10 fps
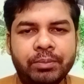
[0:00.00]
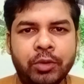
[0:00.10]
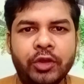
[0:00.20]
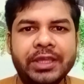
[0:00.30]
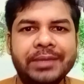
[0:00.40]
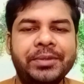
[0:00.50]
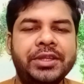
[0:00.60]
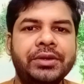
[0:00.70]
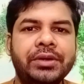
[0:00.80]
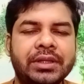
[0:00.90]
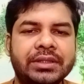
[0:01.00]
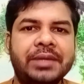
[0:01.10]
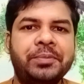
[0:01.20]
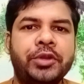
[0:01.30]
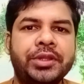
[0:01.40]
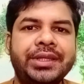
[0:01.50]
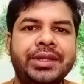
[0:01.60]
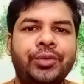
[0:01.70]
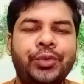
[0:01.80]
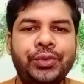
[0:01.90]
ব্লগিং ভিডিও তারপরের দিন
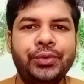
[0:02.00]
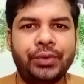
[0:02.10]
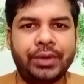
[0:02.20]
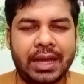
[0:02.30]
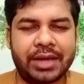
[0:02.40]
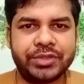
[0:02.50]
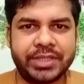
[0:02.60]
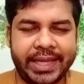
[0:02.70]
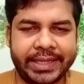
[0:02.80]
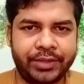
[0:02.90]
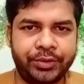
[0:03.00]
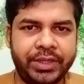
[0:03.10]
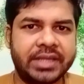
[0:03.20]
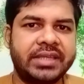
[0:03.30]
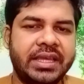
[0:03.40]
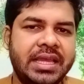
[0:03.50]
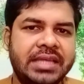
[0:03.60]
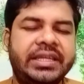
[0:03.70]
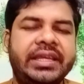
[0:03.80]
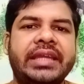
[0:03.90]
অন্য আরও যে ক্যাটাগরি আছে
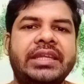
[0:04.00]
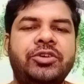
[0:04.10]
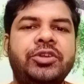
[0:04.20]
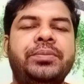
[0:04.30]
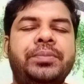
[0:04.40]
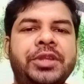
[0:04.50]
সেই ক্যাটাগরির